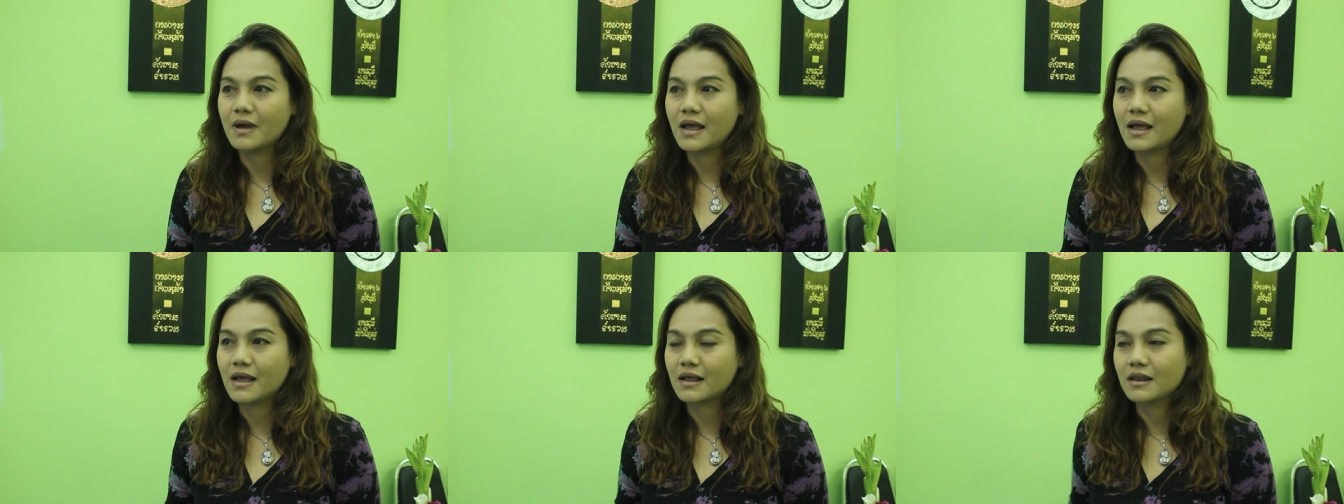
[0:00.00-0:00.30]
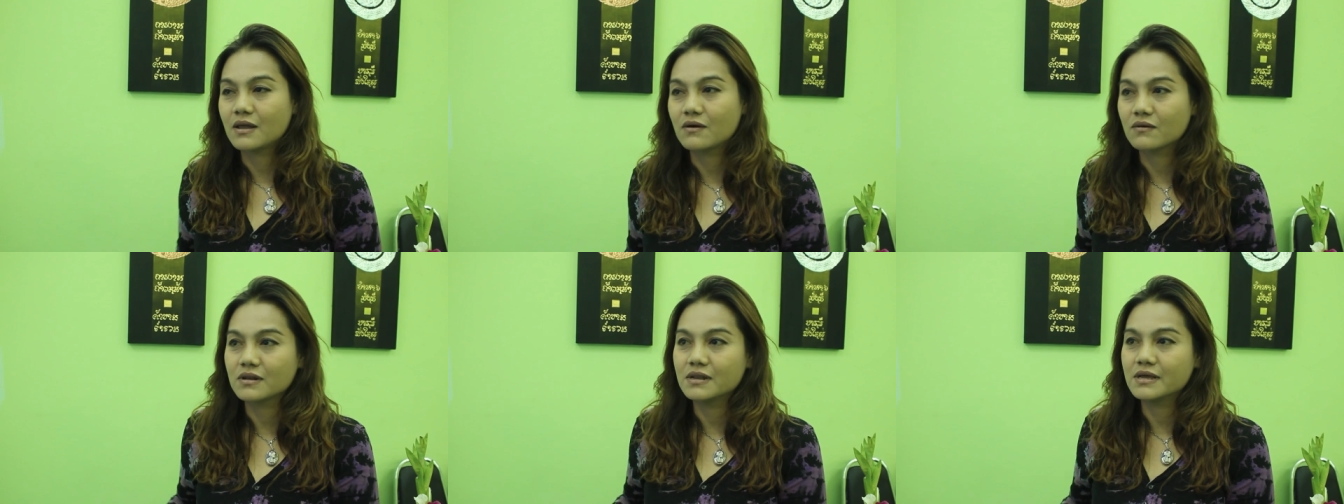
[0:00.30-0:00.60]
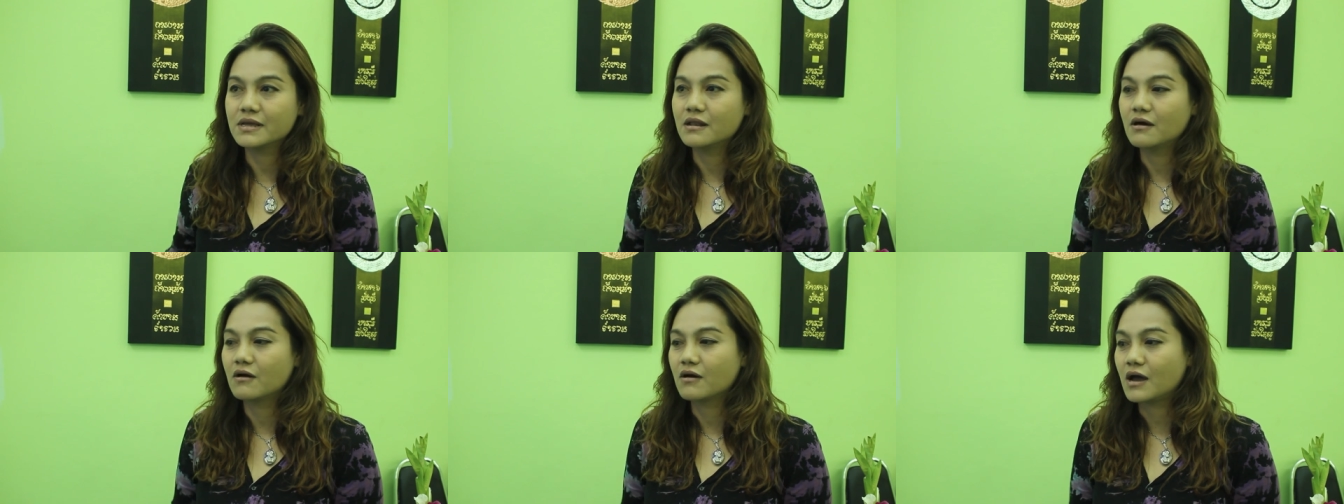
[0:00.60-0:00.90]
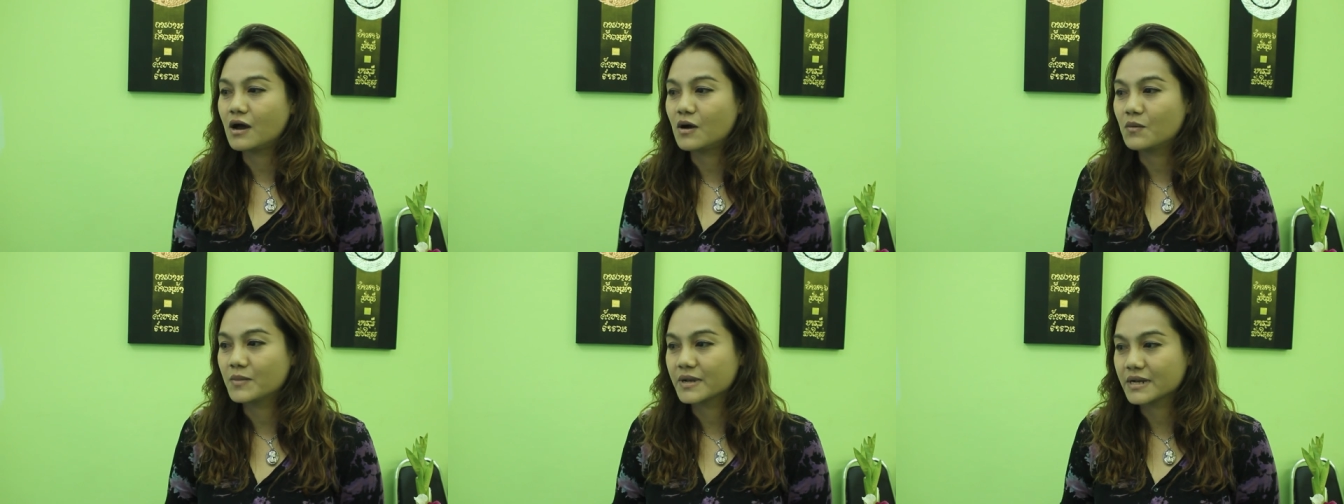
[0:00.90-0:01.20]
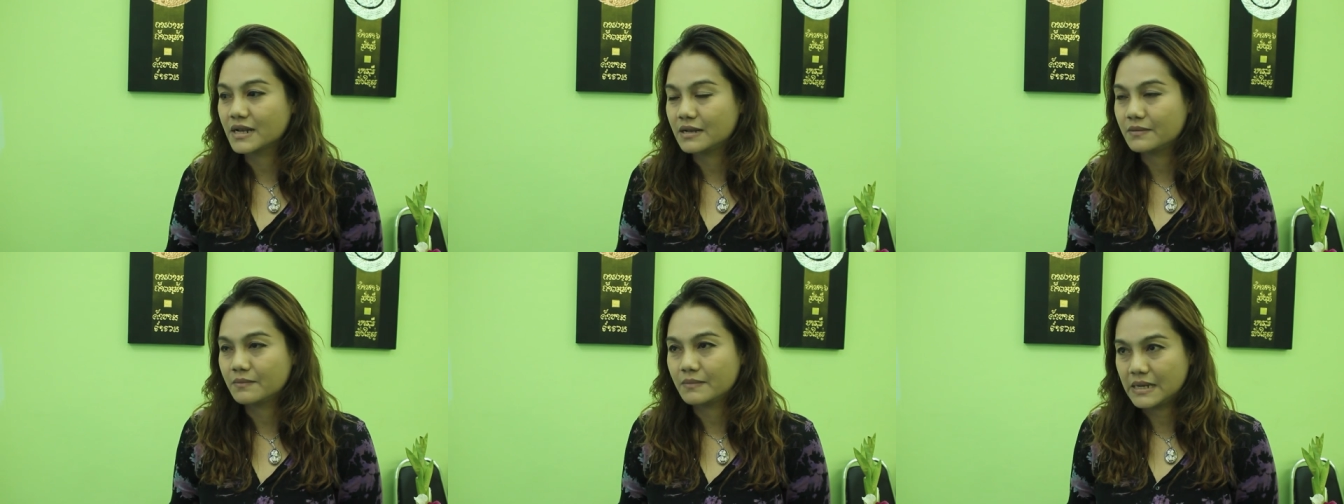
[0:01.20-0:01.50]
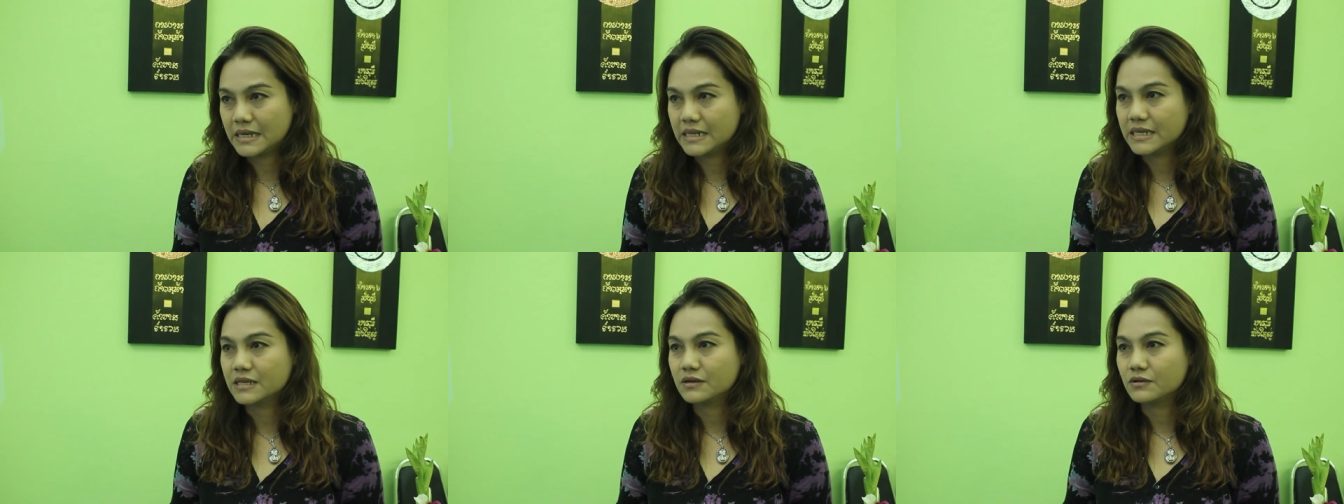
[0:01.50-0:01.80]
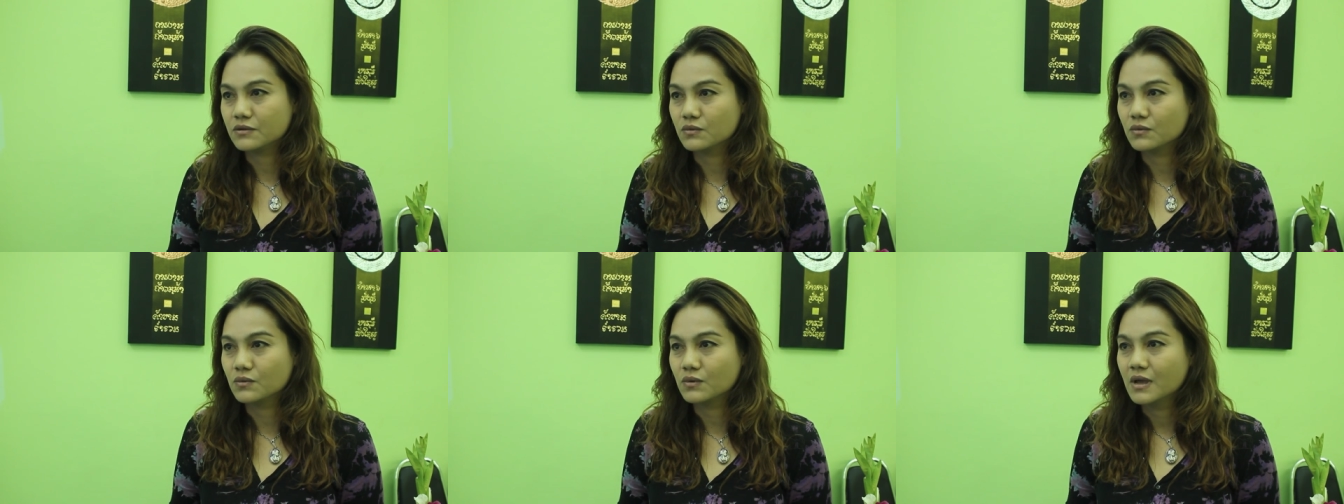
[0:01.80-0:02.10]
มาก เราก็เลยลองเข้ามามาเรียน
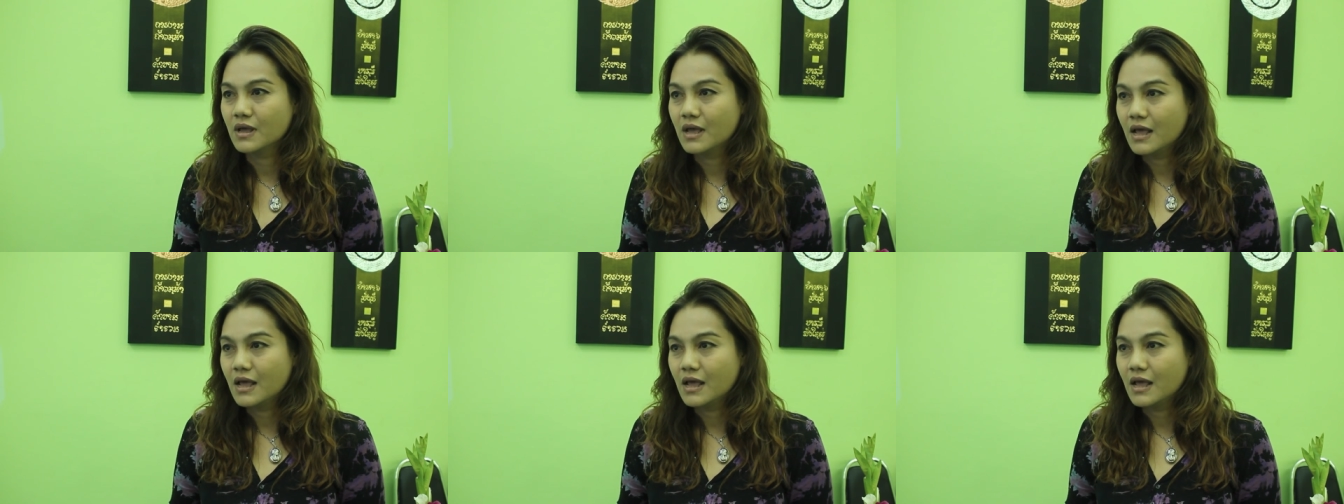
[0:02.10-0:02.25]
ดู